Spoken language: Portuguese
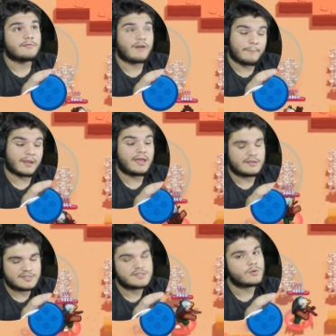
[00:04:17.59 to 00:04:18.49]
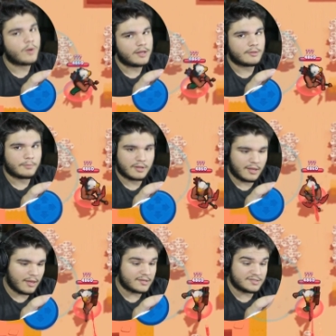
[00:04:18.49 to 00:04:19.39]
vai para 550,
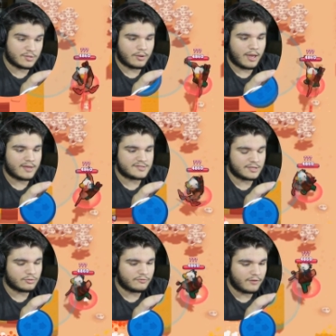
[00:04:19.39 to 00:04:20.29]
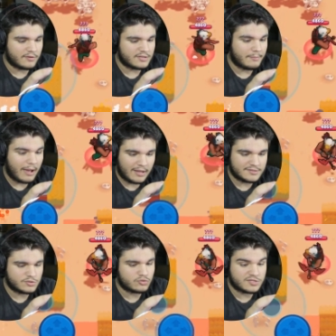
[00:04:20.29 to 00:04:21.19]
porque é, é 100 troféus a
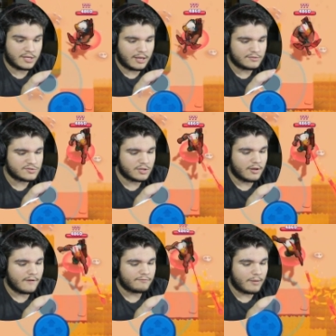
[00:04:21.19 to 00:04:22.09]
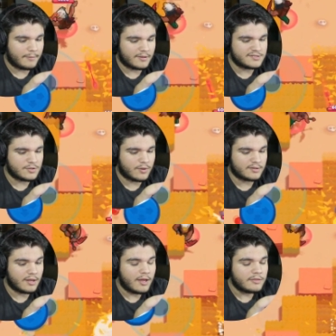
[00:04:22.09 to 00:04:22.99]
mais dos 500, vai para
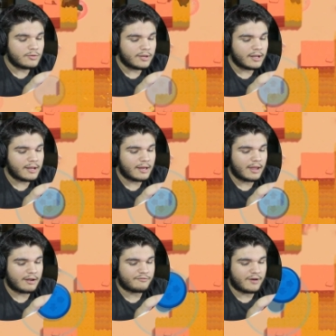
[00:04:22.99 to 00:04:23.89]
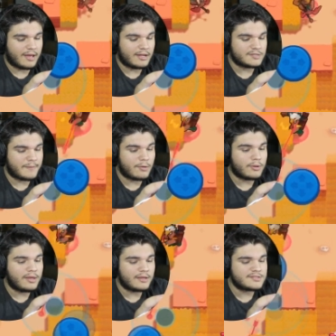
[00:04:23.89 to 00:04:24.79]
550. Então o que, que a galera faz? Eles pegam
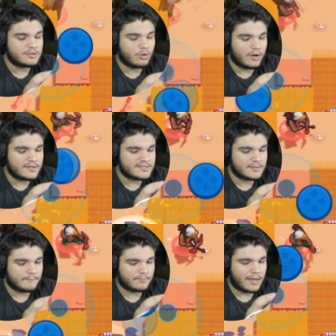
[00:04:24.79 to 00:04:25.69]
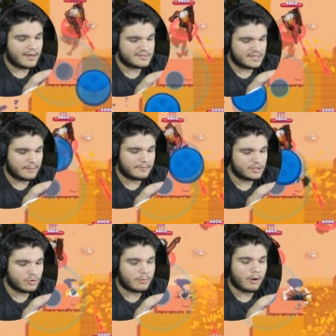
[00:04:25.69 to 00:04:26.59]
502 é, sempre
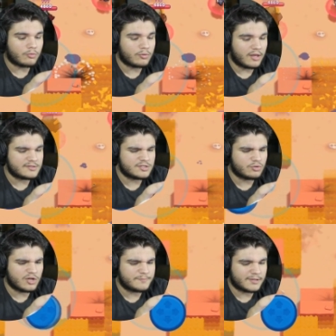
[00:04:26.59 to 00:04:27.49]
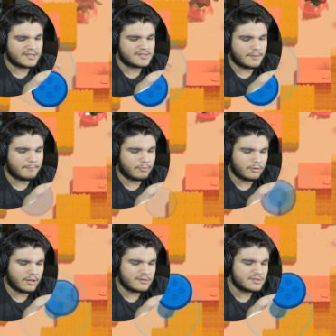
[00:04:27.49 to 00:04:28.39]
deixar o Brawler com 502 para descer
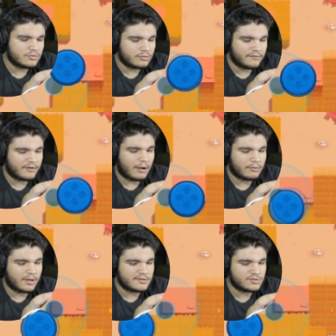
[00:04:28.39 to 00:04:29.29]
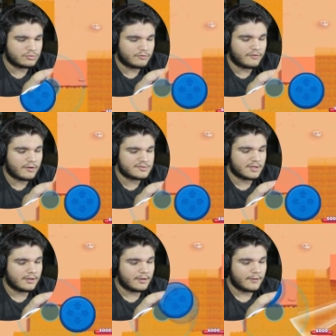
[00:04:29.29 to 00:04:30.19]
por 501 e ficar com 501 troféus.
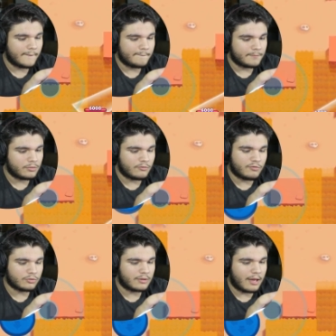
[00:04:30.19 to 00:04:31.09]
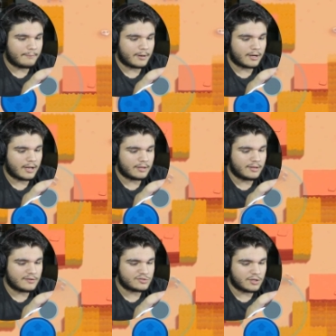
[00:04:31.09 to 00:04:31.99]
Não voltar pra
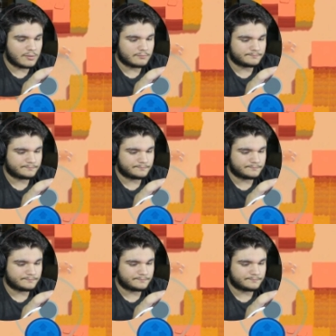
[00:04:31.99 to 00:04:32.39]
nada e é isso aí.